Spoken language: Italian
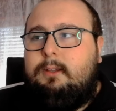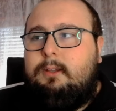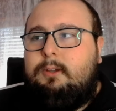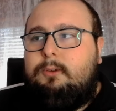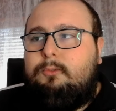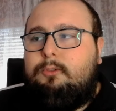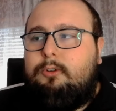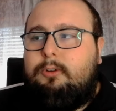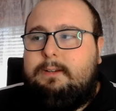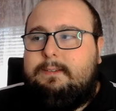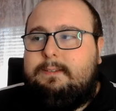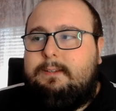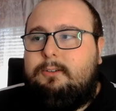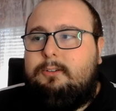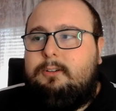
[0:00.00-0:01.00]
quello che
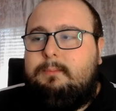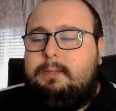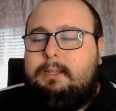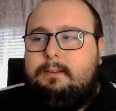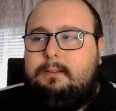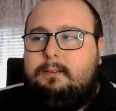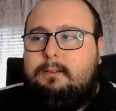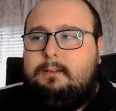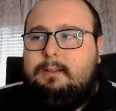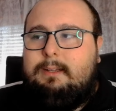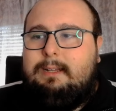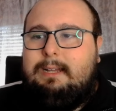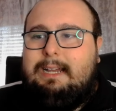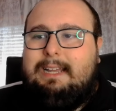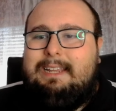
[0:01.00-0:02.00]
secondo me ha